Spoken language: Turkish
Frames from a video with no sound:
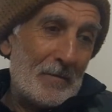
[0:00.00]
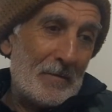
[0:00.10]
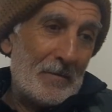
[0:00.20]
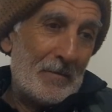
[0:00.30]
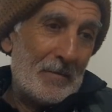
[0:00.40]

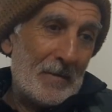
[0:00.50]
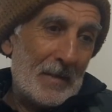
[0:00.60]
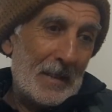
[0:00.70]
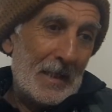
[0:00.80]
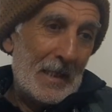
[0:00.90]
Onun için
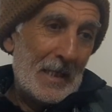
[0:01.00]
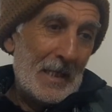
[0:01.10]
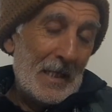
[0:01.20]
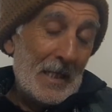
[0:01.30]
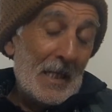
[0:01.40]
o kadar
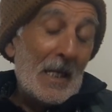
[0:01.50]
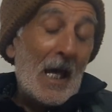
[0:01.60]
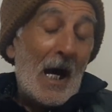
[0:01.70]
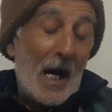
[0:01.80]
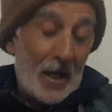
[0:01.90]
geziyorlar
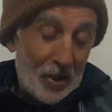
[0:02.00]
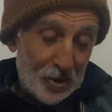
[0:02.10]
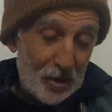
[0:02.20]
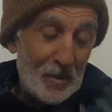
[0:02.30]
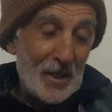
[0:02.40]

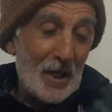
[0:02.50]
araştırma